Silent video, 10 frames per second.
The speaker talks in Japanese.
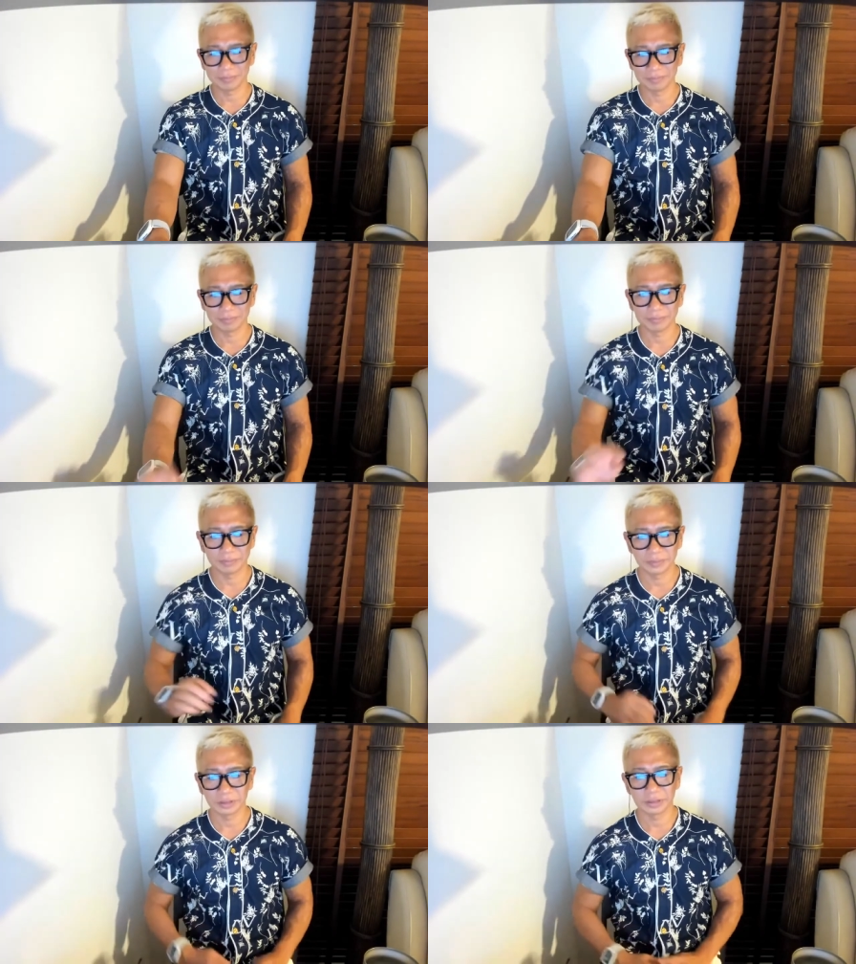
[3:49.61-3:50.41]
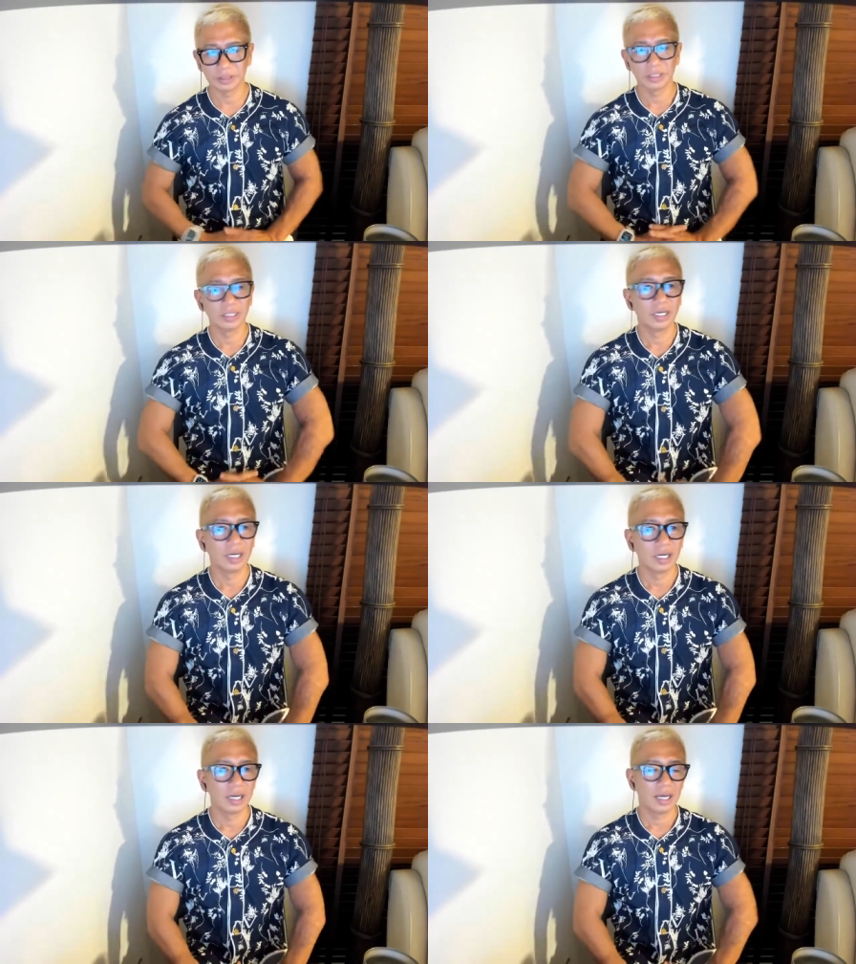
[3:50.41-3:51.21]
う
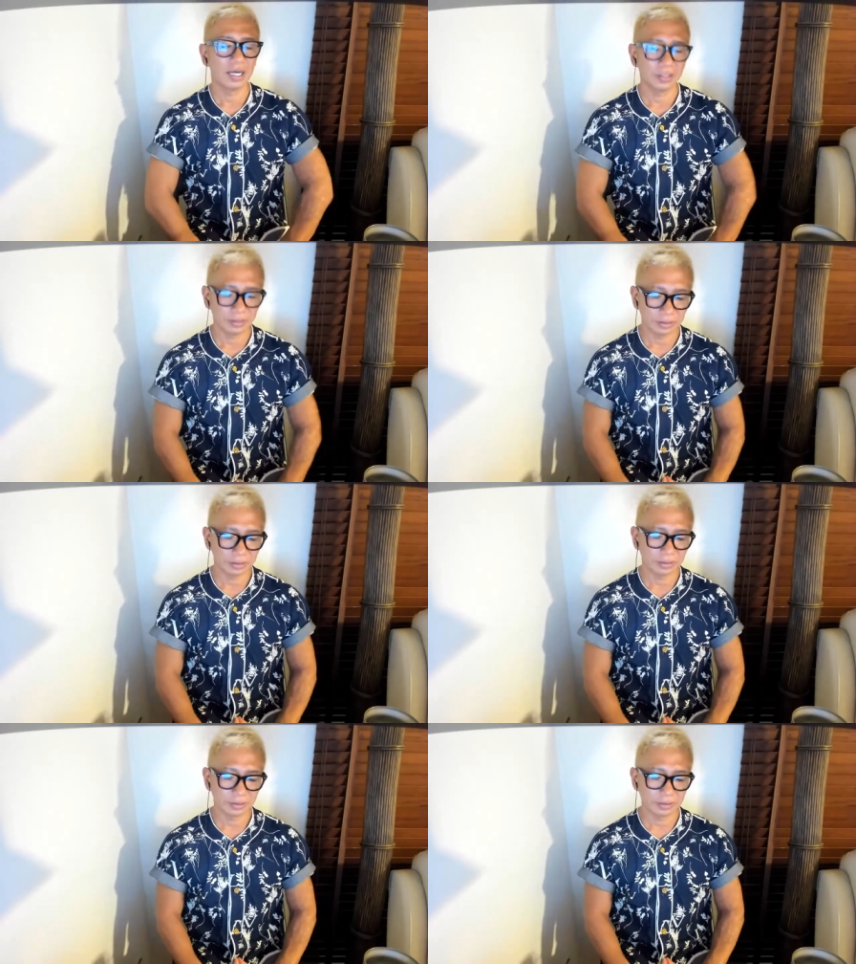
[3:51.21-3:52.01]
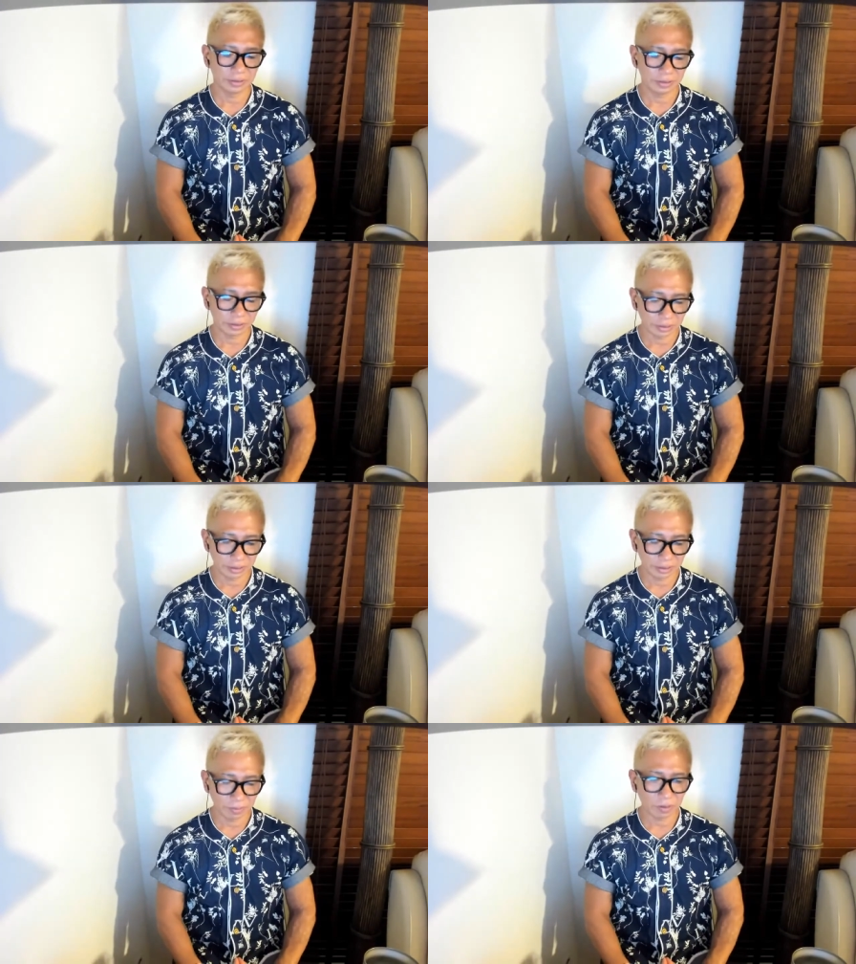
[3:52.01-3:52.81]
ん、あ
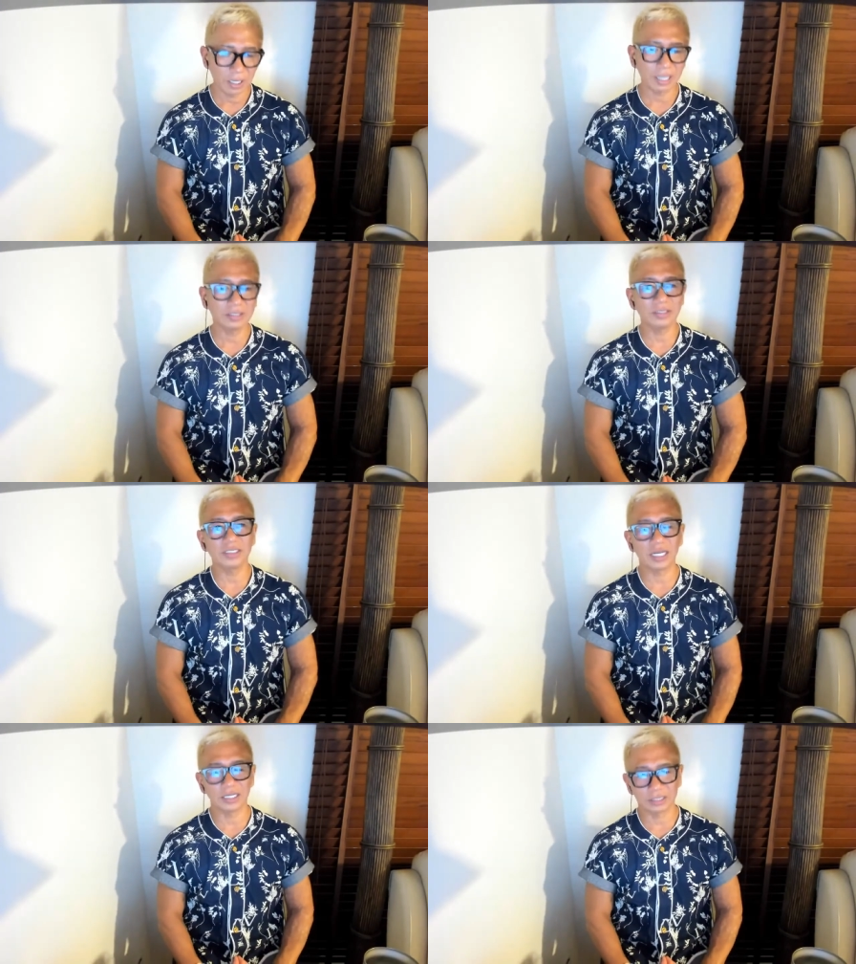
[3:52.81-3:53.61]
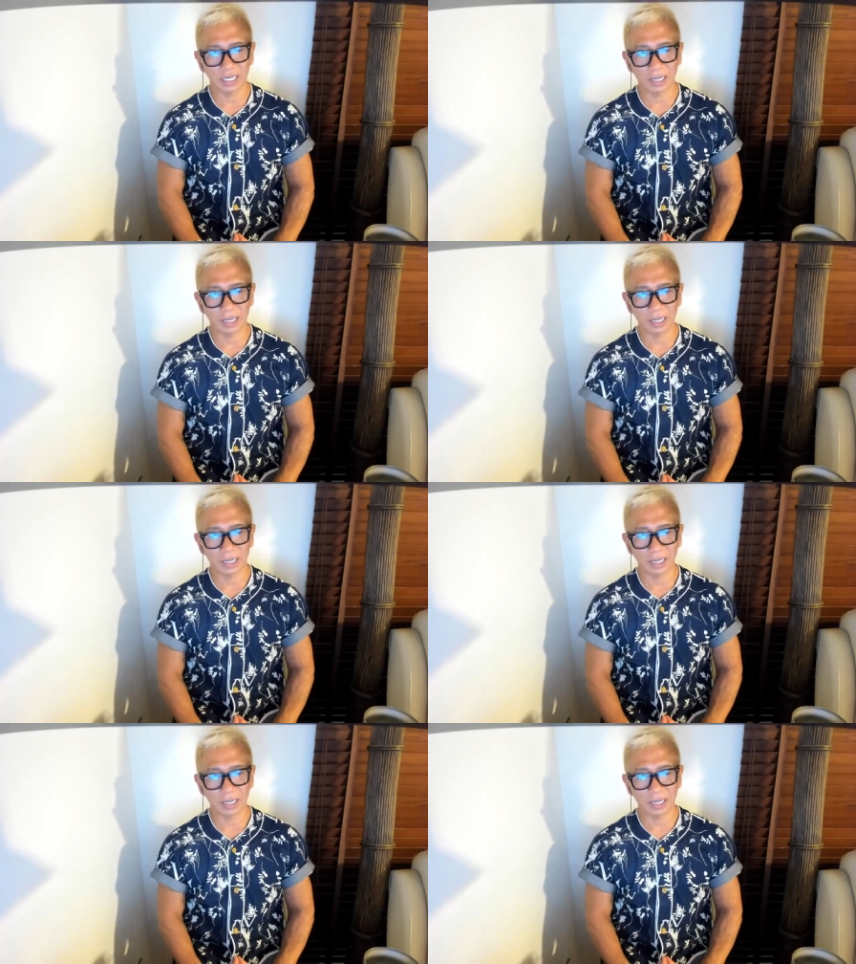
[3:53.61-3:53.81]
のー、もうこれが筋じゃないですか。